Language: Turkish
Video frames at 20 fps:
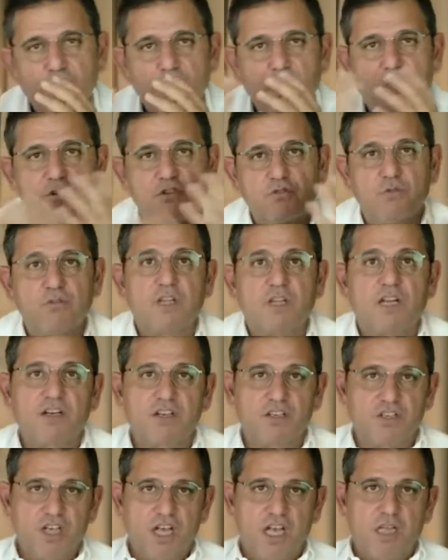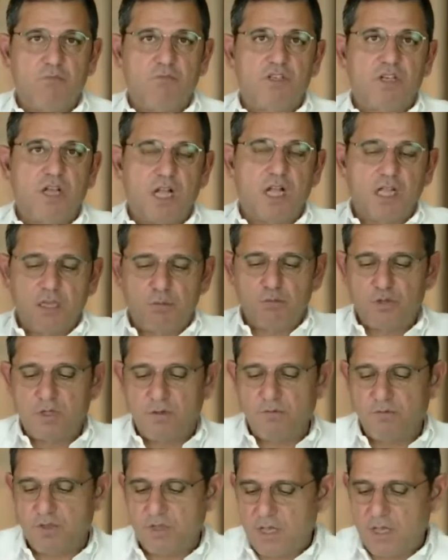yavaşta da ondan rica etmiş kaldı bu
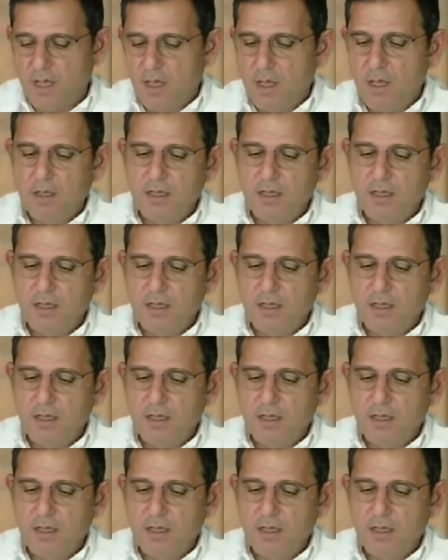tweet'i.